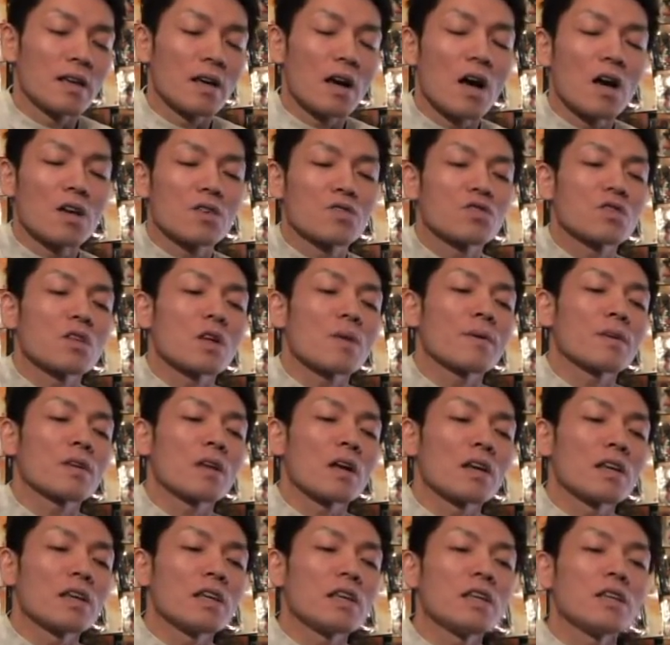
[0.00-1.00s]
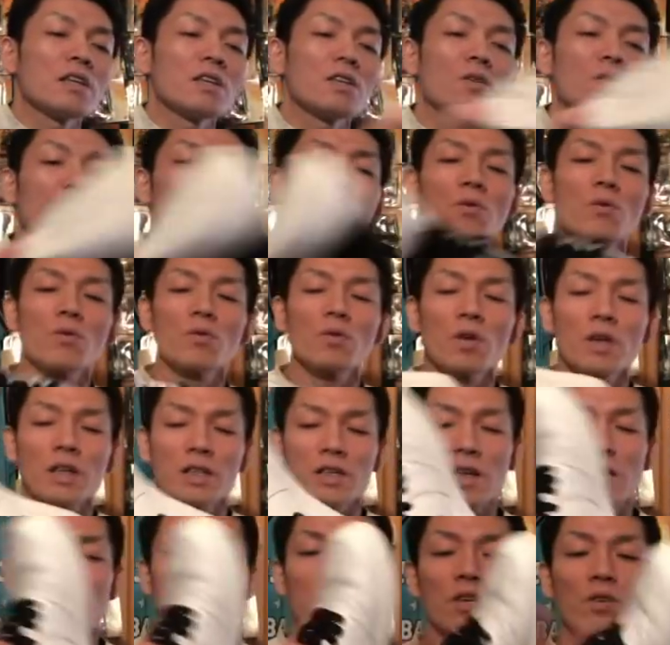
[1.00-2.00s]
あ、じゅうなな来た。引用で
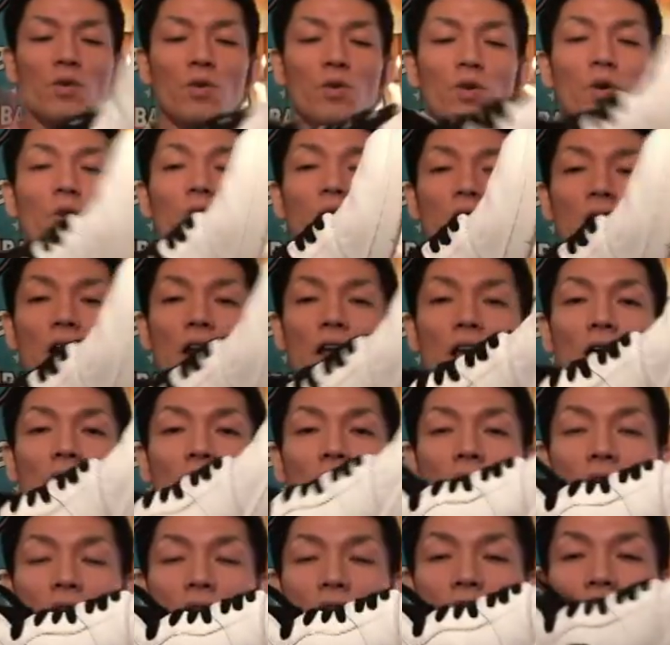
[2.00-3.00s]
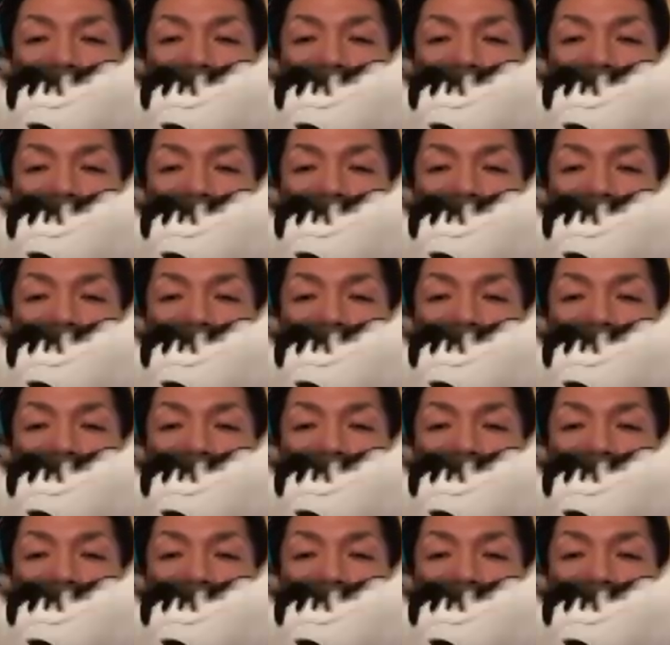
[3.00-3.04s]
すね。引用のようだね。はい。